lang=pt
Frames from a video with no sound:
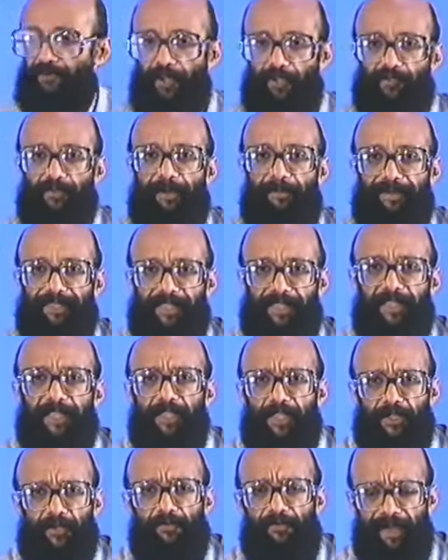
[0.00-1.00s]
o nosso
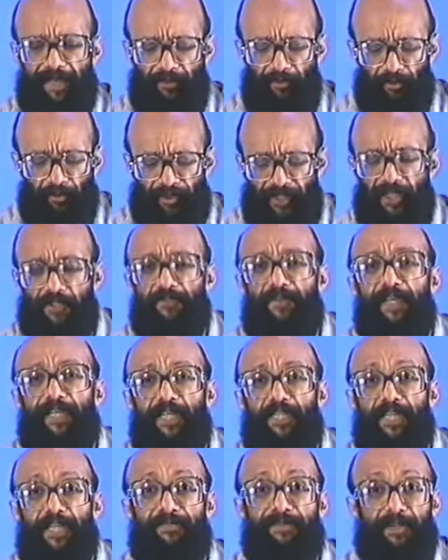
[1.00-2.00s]
representante aqui é o médico, doutor Sérgio
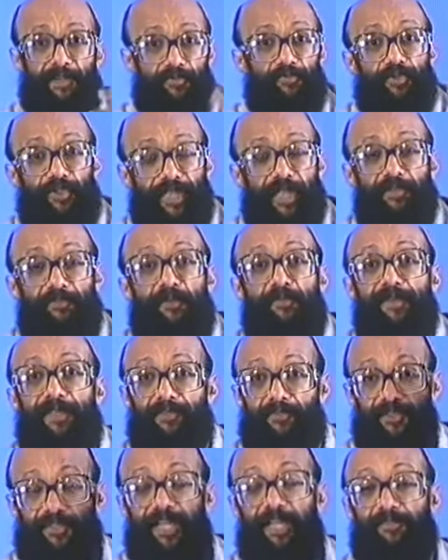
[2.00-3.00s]
Figueiredo de Lima, que não está no
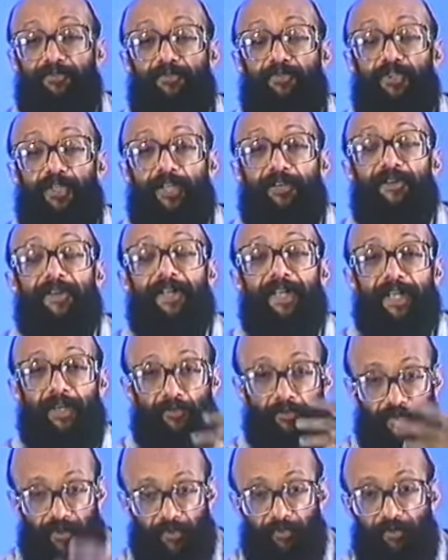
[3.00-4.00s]
momento, está no Rio de Janeiro.
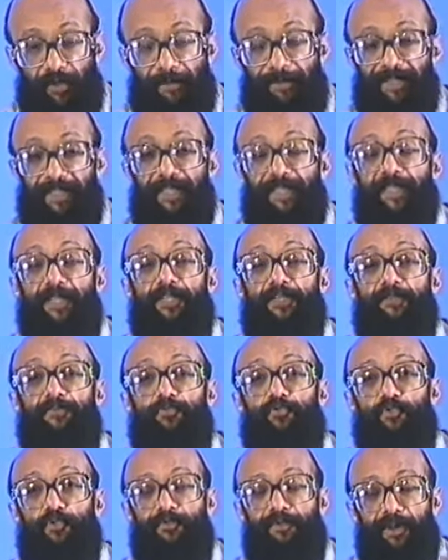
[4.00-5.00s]
O segundo representante é o
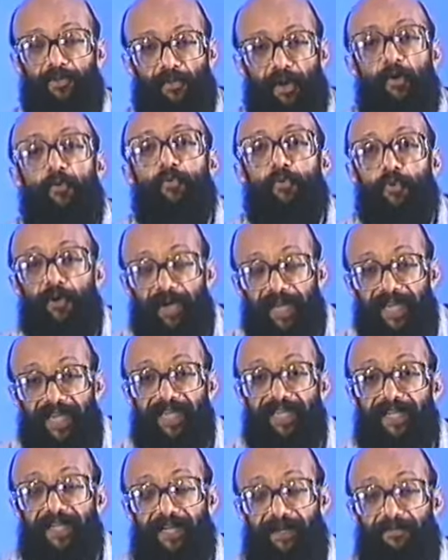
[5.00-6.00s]
senhor Manuel
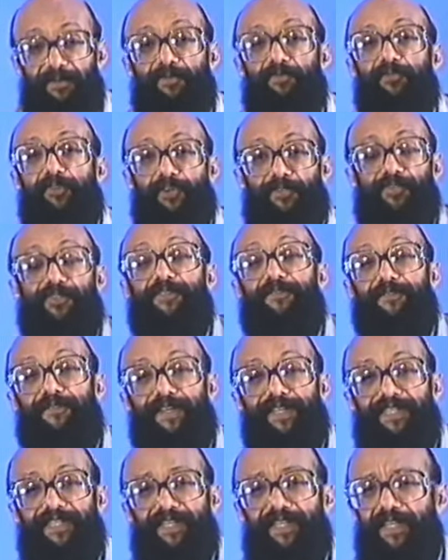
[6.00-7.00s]
Correia, amigo nosso de
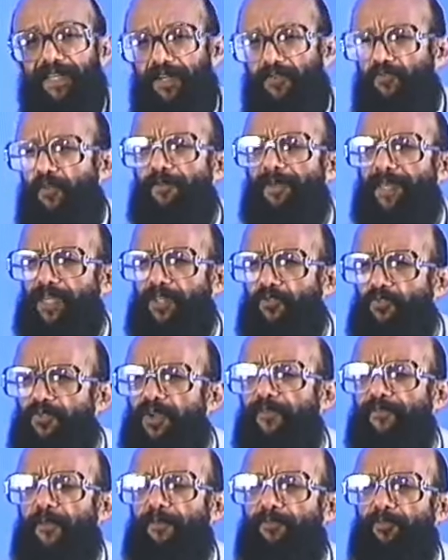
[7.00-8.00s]
infância, um homem que
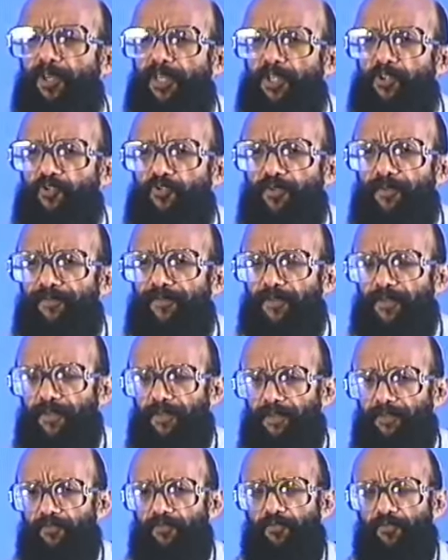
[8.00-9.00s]
nunca foi político,
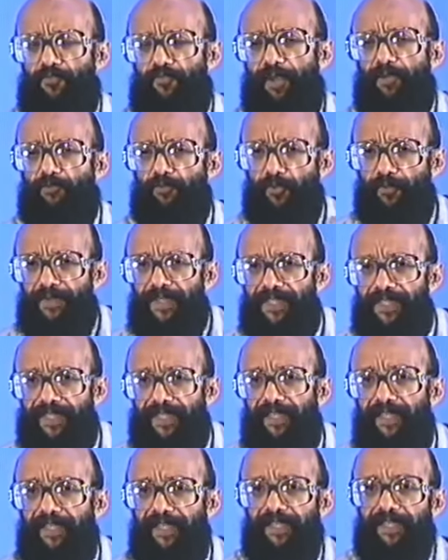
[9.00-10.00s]
um
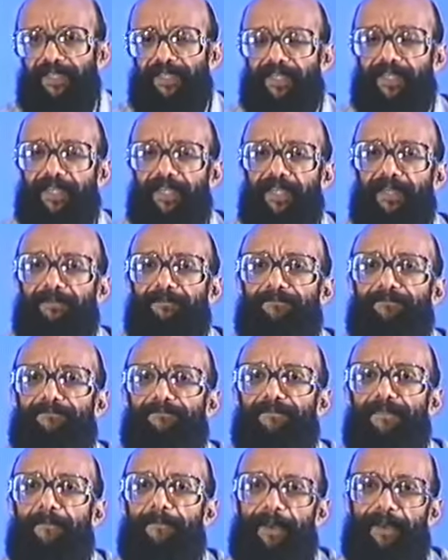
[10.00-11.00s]
economista que
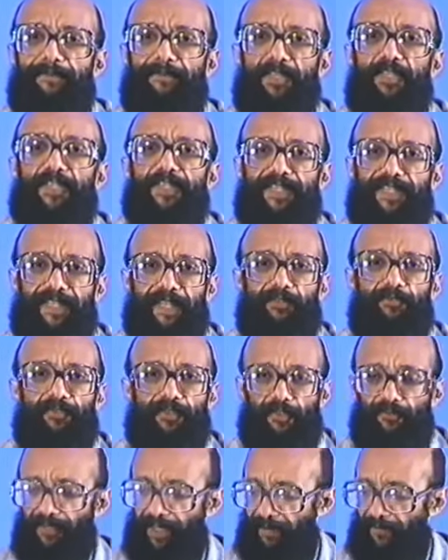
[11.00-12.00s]
me permite que ceda o
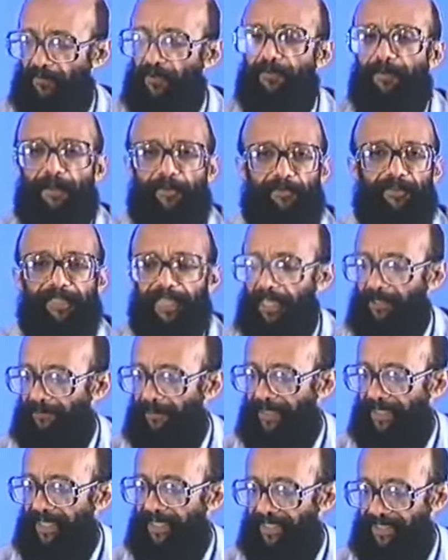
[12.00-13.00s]
seu telefone para contato
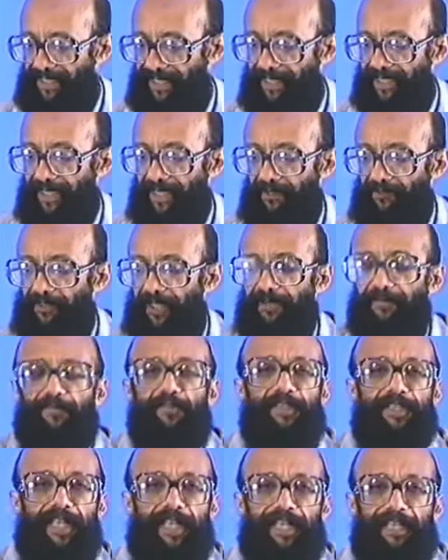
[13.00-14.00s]
para quem quiser. O
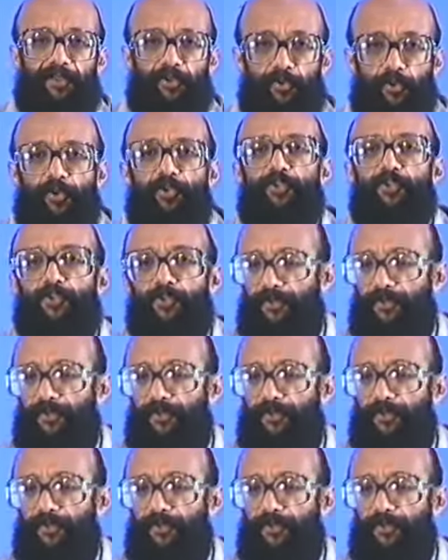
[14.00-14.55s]
telefone dele é dois